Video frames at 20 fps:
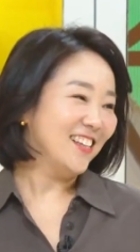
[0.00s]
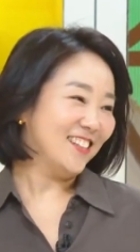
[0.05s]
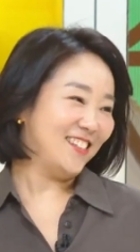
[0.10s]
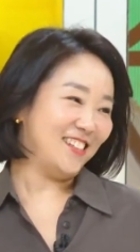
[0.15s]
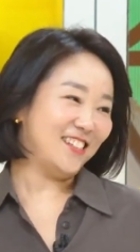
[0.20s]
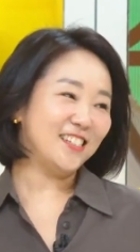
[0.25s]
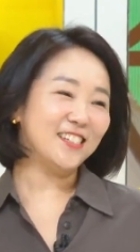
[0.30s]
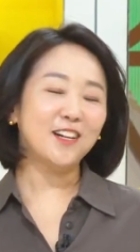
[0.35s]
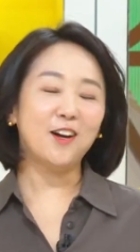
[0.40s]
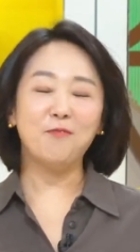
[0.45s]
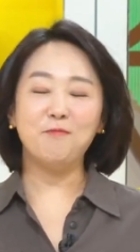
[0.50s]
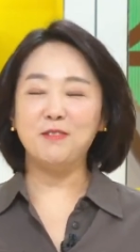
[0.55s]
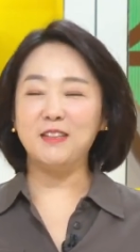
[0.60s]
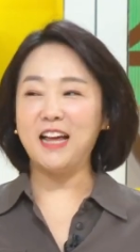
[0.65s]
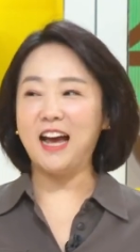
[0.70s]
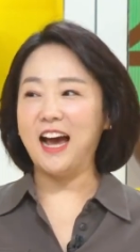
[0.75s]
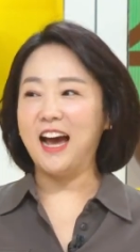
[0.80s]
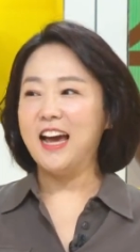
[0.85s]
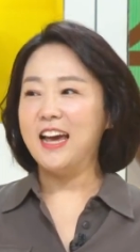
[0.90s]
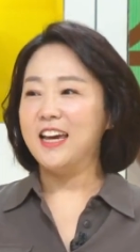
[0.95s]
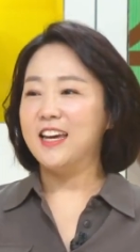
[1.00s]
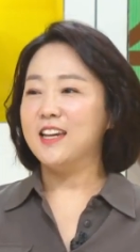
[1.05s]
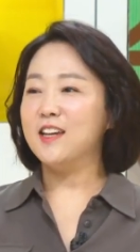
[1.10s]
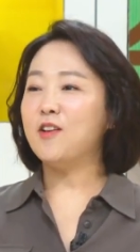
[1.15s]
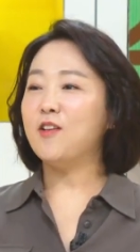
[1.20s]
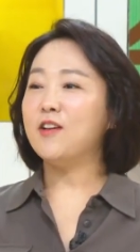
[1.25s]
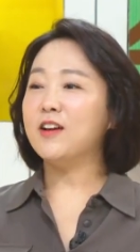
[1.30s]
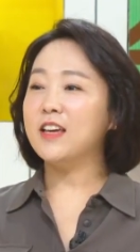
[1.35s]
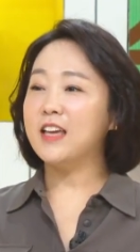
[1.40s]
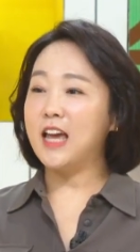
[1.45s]
드실 겁니다. 예.
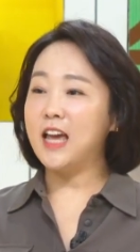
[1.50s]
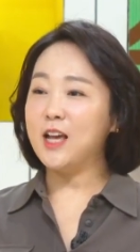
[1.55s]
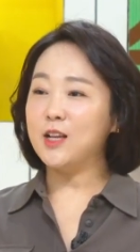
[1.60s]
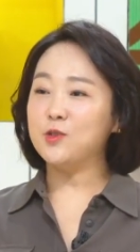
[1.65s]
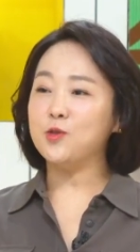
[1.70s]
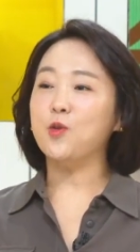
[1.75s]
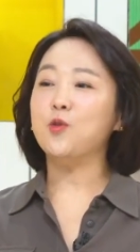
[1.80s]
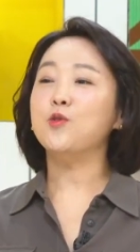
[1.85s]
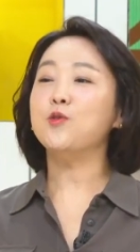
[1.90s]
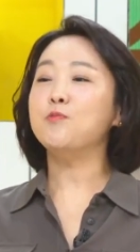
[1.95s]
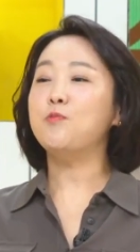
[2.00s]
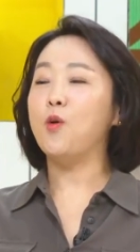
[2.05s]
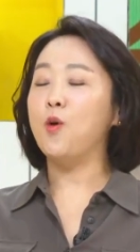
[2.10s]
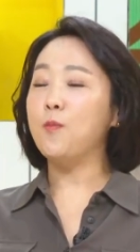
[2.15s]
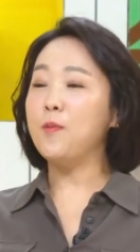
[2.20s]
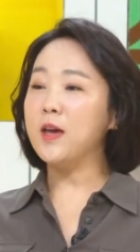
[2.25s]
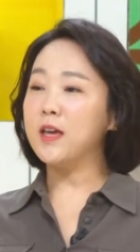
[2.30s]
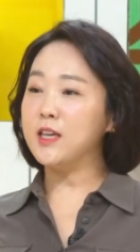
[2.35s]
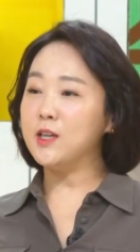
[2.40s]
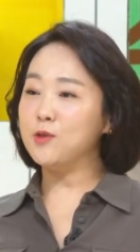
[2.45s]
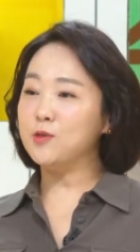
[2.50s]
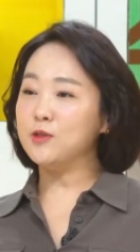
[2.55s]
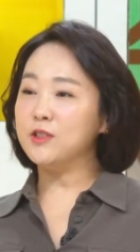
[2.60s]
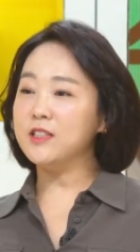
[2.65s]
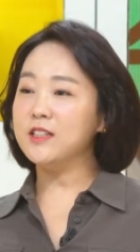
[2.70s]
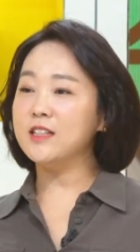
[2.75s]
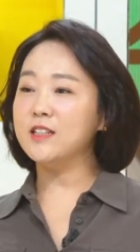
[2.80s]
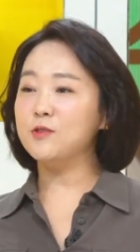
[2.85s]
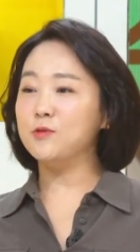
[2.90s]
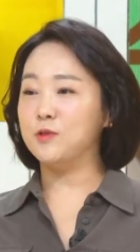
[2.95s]
이렇게 좋은 봄의
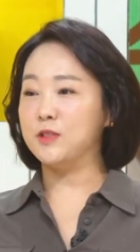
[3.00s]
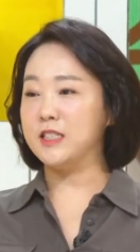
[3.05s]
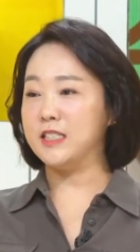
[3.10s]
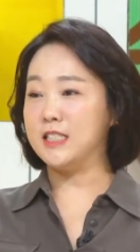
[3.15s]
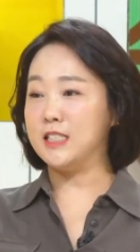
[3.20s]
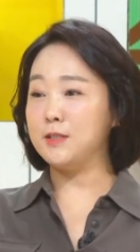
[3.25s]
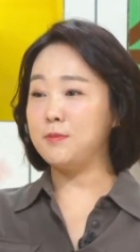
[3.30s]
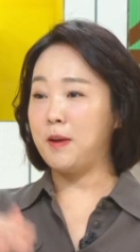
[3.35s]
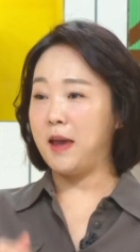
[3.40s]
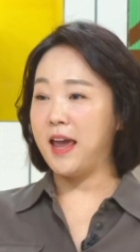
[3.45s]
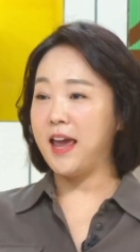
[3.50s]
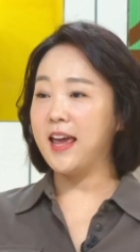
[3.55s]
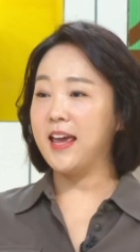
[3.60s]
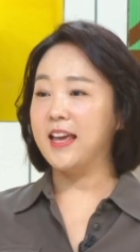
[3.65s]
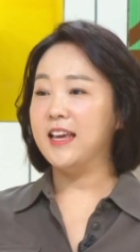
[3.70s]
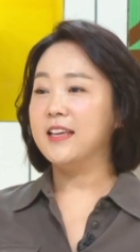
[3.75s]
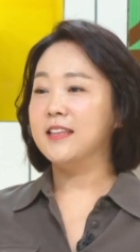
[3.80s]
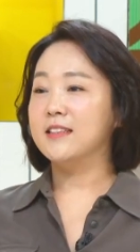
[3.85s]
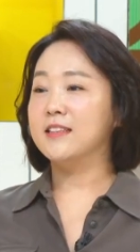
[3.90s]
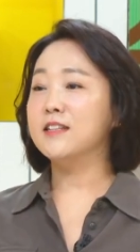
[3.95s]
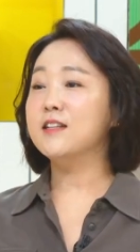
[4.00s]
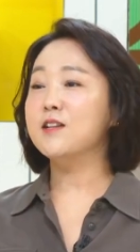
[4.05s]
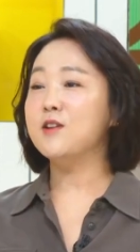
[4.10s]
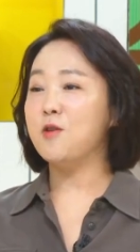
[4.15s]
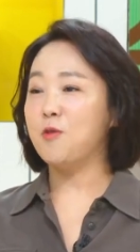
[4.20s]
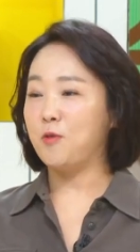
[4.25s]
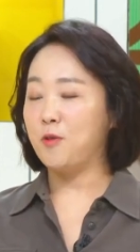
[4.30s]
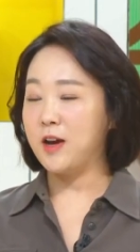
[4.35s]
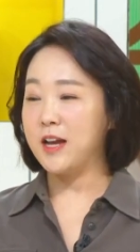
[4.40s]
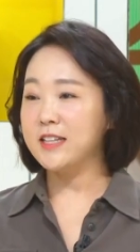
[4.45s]
기운을 우리 집에
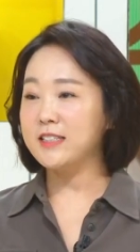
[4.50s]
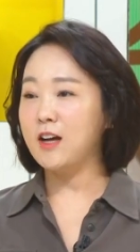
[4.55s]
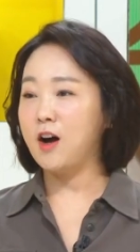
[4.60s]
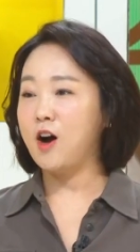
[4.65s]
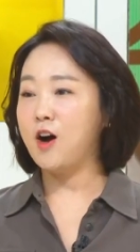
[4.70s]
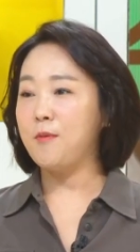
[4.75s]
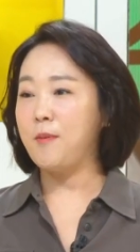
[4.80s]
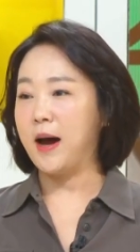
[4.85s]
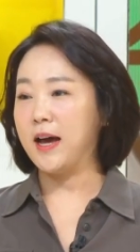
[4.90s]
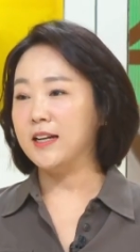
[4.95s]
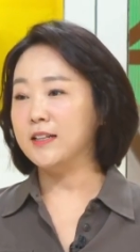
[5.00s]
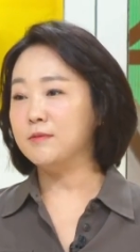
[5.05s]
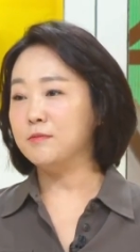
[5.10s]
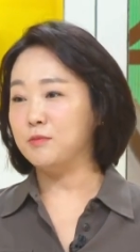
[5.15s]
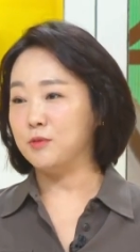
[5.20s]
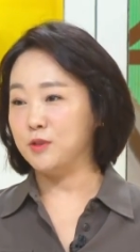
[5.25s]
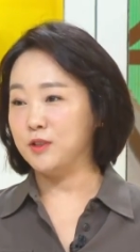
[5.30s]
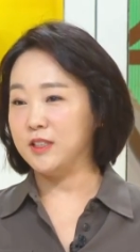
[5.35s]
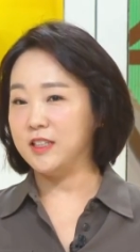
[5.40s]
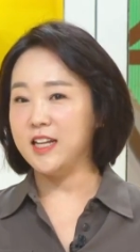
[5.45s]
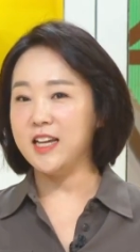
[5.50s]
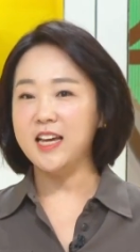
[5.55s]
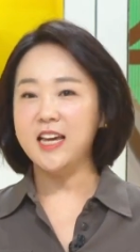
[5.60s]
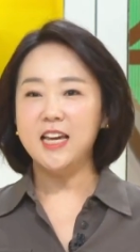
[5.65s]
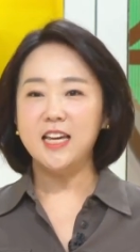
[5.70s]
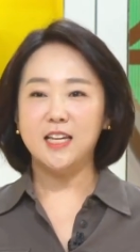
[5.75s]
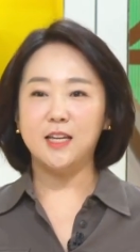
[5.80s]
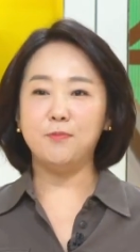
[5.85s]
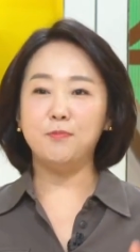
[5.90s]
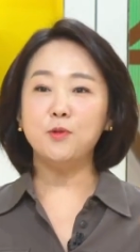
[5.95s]
드리려고 해서 많은 분들이
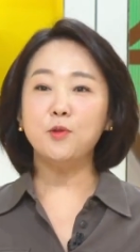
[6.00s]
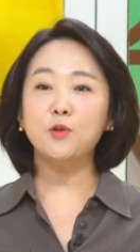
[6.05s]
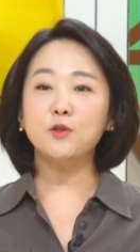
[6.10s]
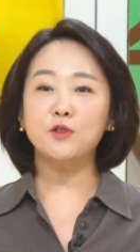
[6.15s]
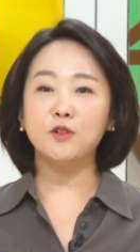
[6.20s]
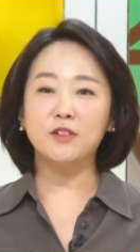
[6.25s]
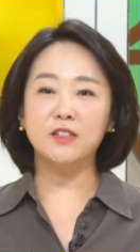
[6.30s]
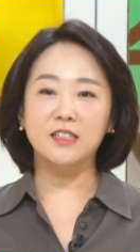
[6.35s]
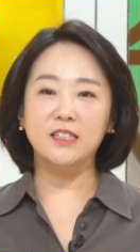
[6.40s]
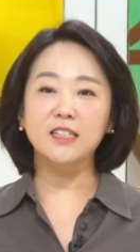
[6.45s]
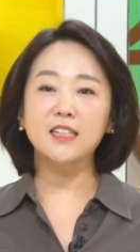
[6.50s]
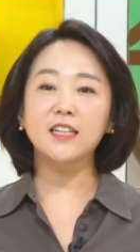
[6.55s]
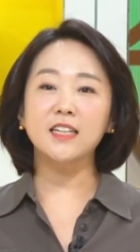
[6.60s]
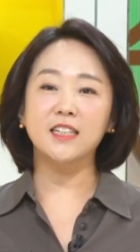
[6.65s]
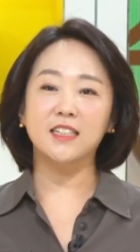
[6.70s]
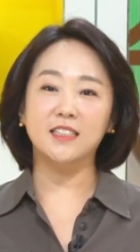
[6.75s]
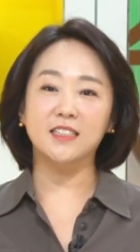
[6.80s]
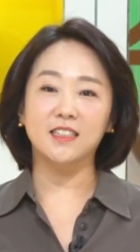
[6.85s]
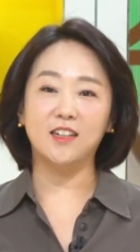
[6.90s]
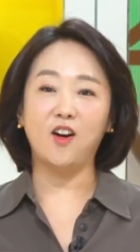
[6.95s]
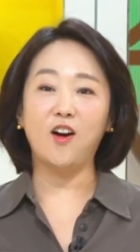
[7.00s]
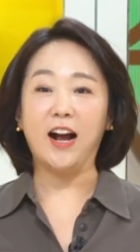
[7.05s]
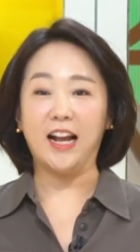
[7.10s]
이 필요성을 느끼는 것